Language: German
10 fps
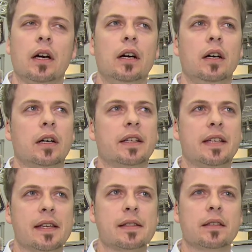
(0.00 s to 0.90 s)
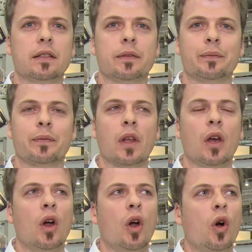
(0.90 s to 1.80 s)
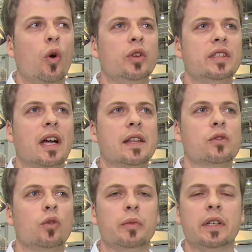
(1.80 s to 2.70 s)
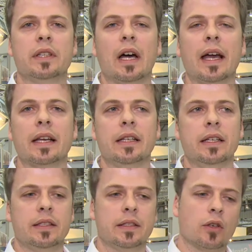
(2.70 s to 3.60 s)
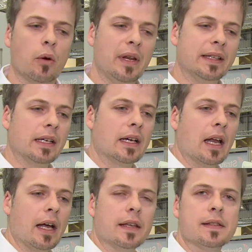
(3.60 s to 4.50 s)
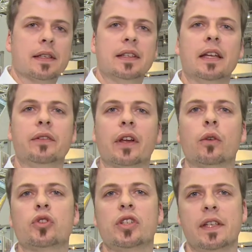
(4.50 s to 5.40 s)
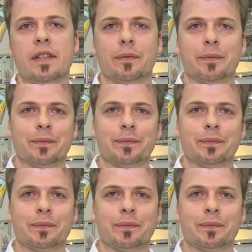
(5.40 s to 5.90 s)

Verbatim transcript: äh, getestet. Und ich kann somit eigentlich komplett den Kreis in der Entwicklung schließen.